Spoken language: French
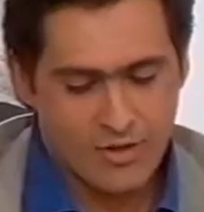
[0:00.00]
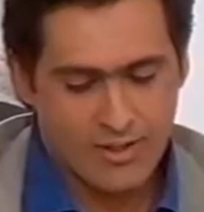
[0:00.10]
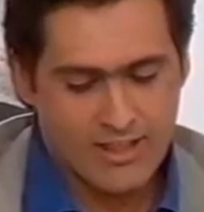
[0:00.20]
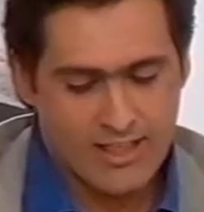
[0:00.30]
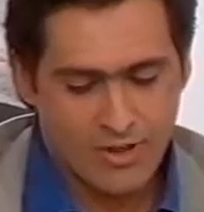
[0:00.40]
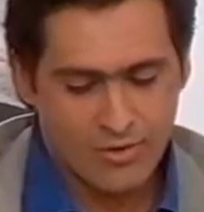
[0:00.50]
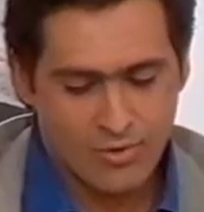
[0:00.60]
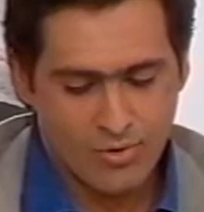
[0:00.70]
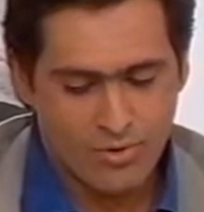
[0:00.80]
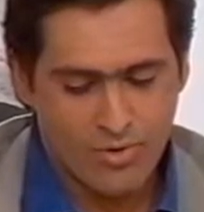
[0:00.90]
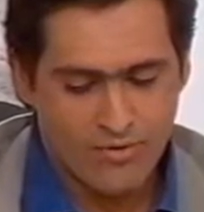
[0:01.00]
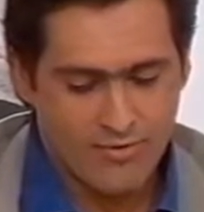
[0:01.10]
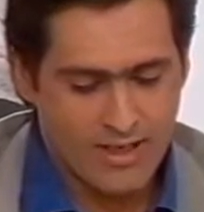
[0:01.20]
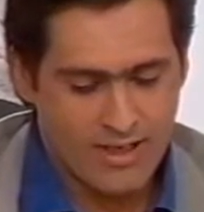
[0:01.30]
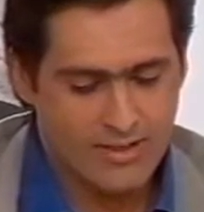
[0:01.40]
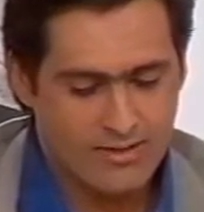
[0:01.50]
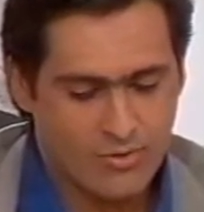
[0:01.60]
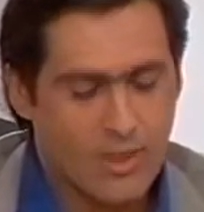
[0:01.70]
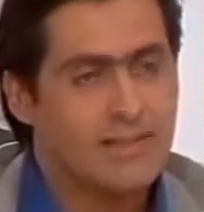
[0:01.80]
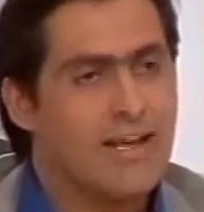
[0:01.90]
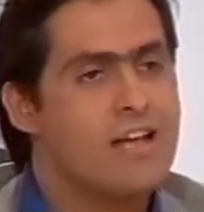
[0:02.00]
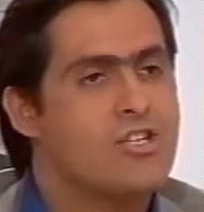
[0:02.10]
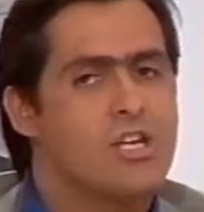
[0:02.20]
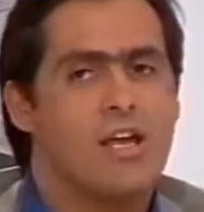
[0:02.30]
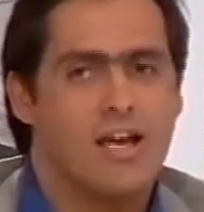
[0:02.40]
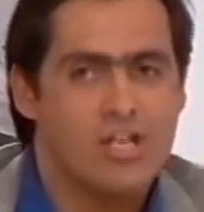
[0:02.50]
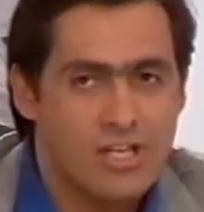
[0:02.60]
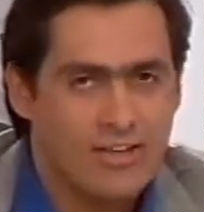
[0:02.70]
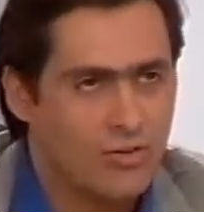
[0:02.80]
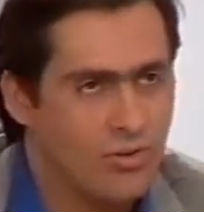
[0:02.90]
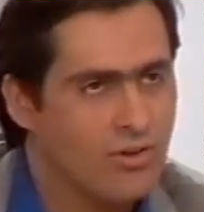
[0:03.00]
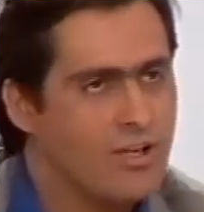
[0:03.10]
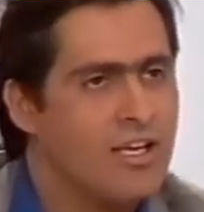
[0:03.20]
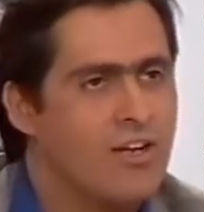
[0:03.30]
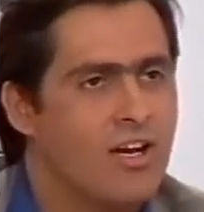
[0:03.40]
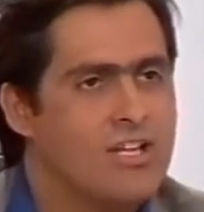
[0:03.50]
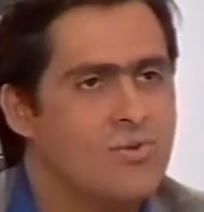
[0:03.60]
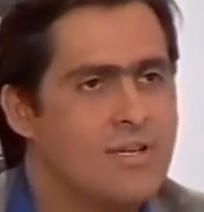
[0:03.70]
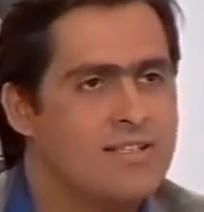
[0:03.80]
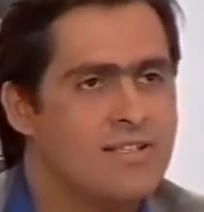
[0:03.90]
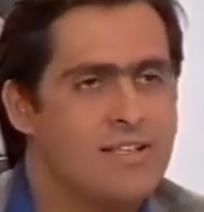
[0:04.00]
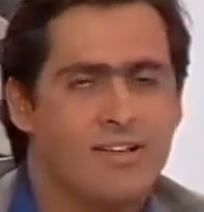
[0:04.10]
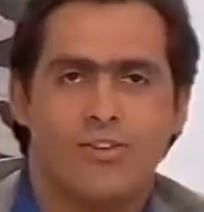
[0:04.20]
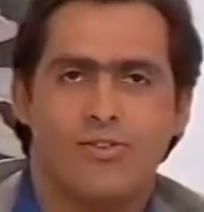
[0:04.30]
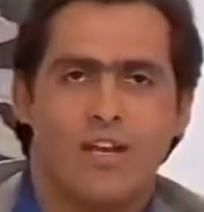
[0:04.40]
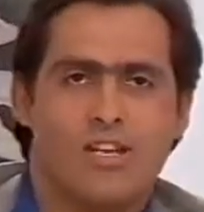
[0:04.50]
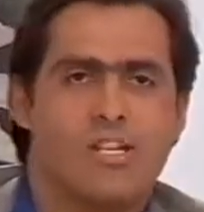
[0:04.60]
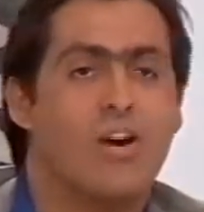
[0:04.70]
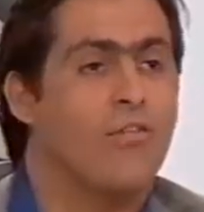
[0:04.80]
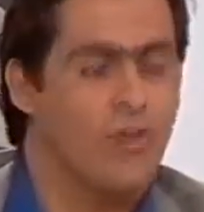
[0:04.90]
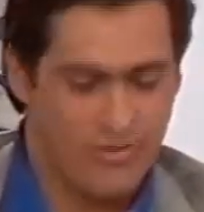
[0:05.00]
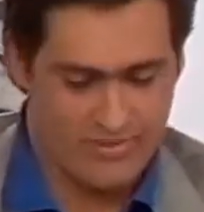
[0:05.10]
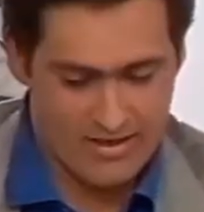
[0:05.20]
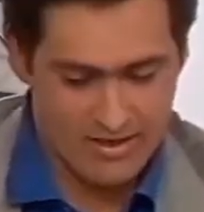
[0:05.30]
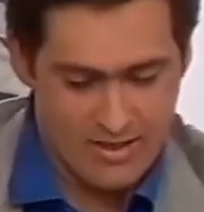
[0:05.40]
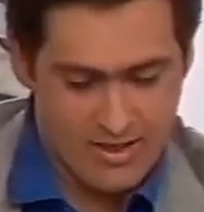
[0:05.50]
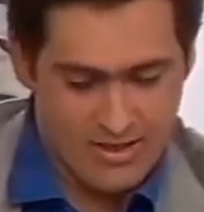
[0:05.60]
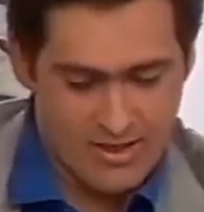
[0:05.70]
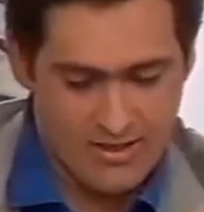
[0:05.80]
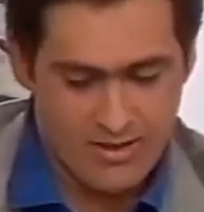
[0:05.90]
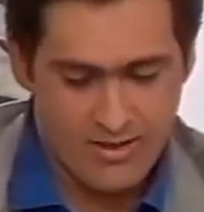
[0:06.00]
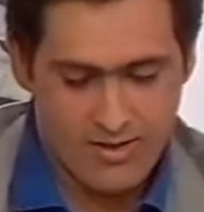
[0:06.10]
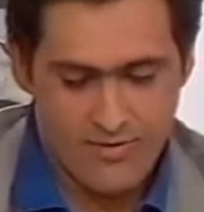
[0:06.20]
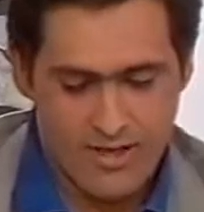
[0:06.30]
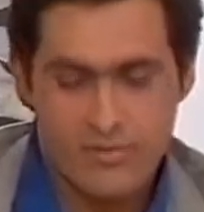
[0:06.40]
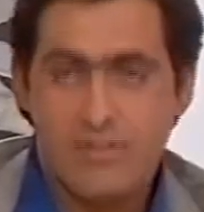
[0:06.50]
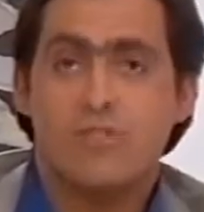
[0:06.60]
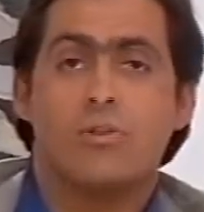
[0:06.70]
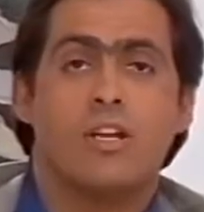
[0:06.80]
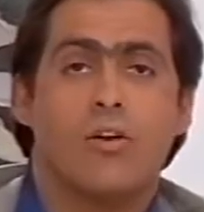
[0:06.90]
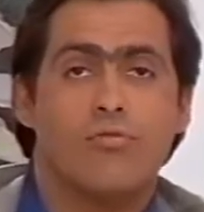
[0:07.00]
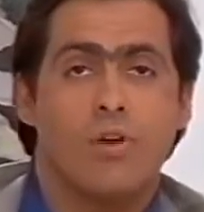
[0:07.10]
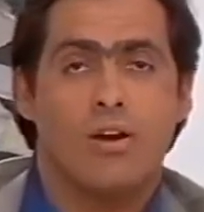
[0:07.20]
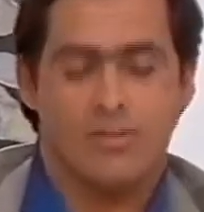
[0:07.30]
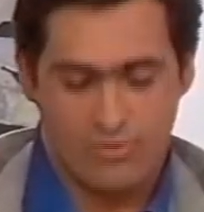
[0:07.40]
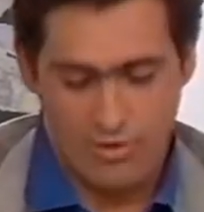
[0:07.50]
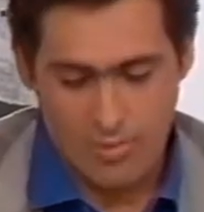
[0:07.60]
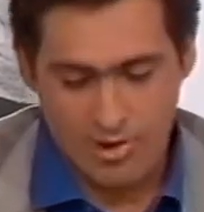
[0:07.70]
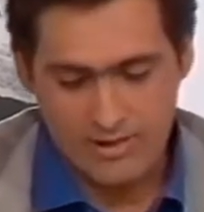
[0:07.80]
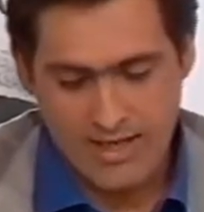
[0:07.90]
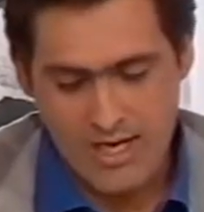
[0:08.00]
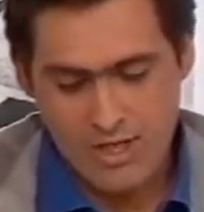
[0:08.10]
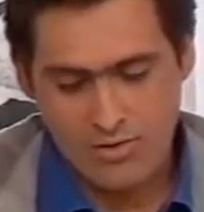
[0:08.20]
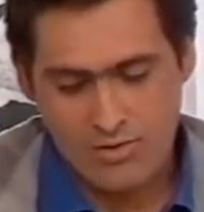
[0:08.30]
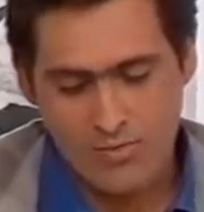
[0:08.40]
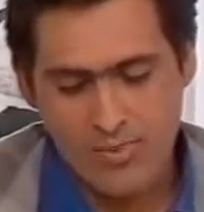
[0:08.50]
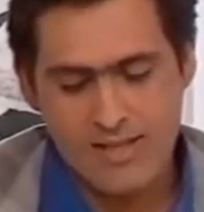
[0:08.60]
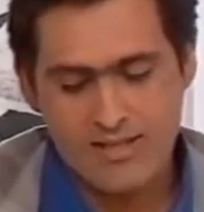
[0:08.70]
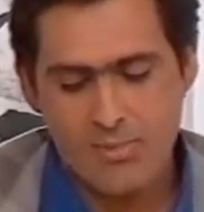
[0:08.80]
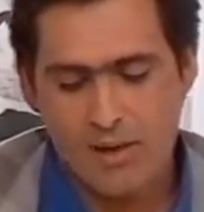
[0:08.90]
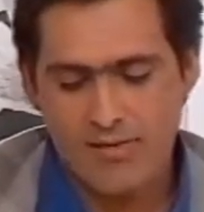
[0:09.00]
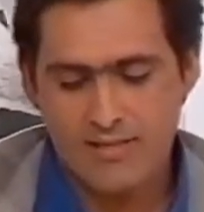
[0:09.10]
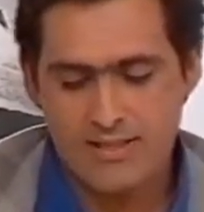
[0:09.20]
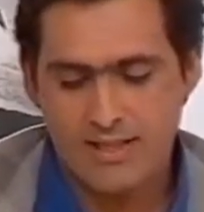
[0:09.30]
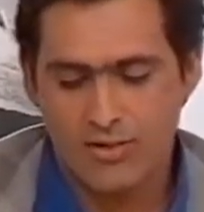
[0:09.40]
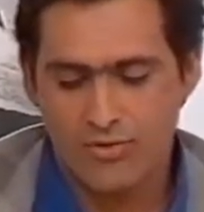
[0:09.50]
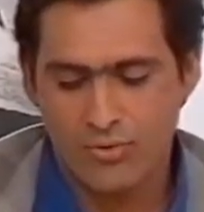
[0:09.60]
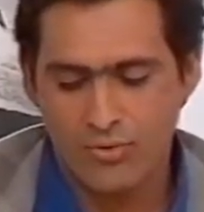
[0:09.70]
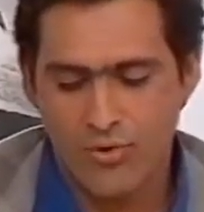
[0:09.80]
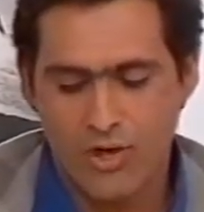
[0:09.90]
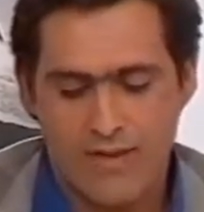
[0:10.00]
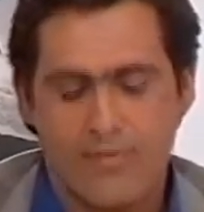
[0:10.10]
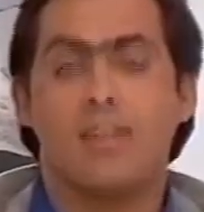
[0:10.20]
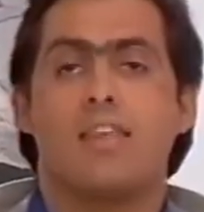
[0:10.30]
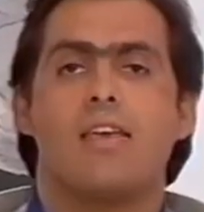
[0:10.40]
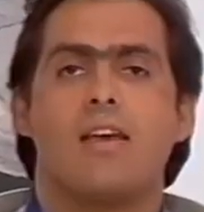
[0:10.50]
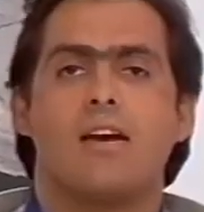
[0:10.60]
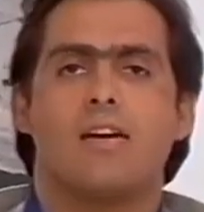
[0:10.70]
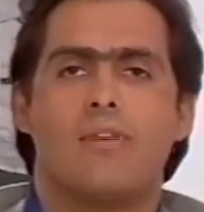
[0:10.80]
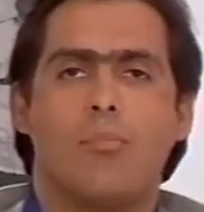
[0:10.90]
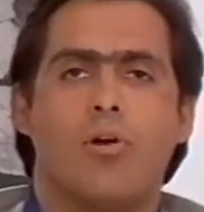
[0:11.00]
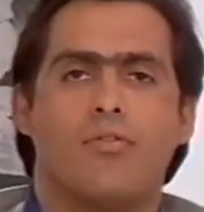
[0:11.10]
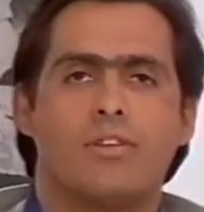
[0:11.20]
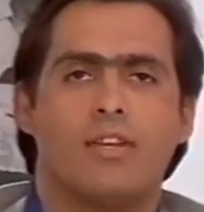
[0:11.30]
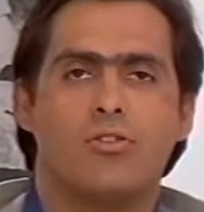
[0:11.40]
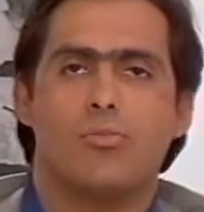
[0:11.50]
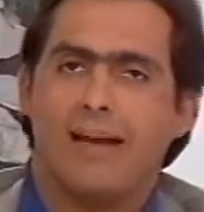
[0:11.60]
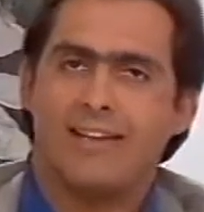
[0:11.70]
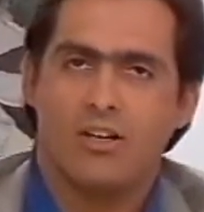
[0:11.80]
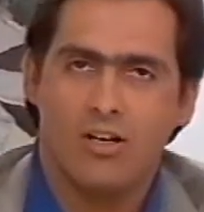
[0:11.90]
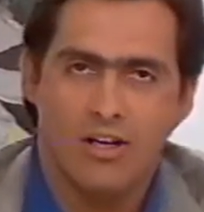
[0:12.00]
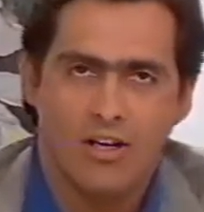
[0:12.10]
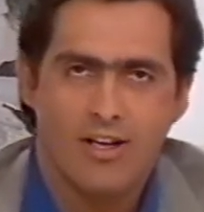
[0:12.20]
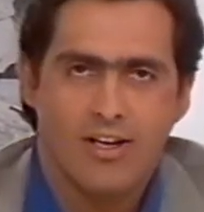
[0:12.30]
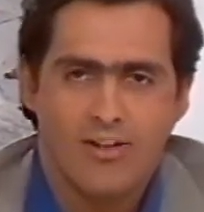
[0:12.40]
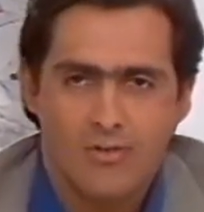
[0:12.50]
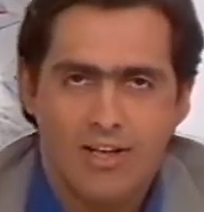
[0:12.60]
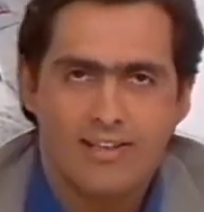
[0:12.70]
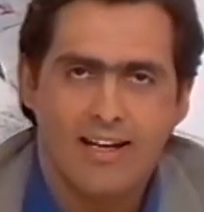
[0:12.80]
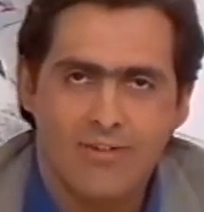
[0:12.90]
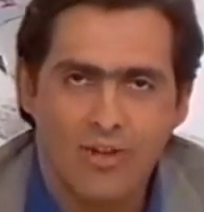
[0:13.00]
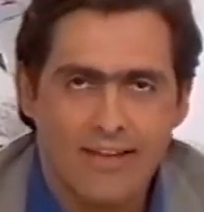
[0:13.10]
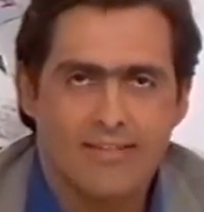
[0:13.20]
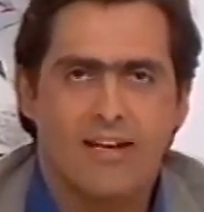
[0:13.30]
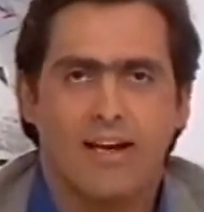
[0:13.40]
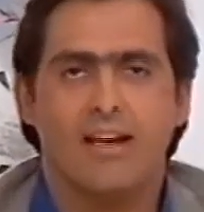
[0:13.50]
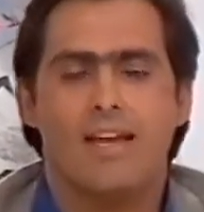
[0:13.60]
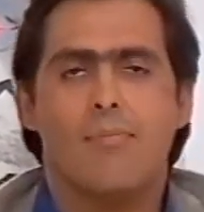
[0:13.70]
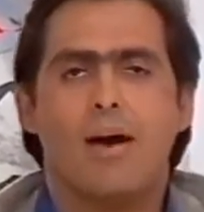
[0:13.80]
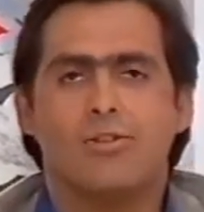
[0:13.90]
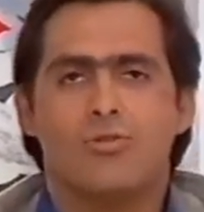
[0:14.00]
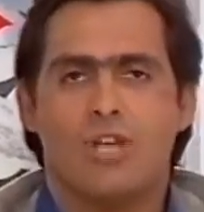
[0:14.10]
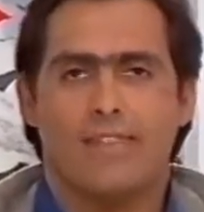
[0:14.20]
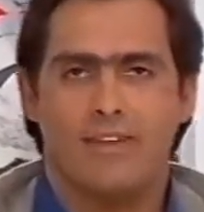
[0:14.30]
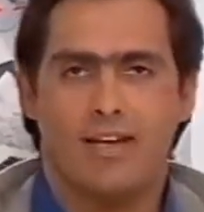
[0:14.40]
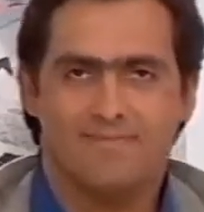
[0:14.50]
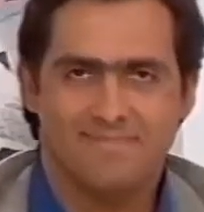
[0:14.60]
qui aime vivre dans des décors de contes de fées, souhaite acheter un château et il aurait choisi de l'acheter en France. Alors, Philippe, vous avez souhaité revoir ce reportage. Combien est-il prêt à investir dans son nouveau rêve Qui va profiter du pactole sur les traces de la star Aymar du